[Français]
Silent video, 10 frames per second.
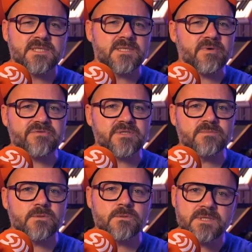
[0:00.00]
c'est
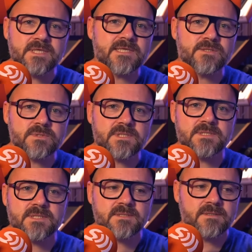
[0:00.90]
parfaitement ok de les utiliser.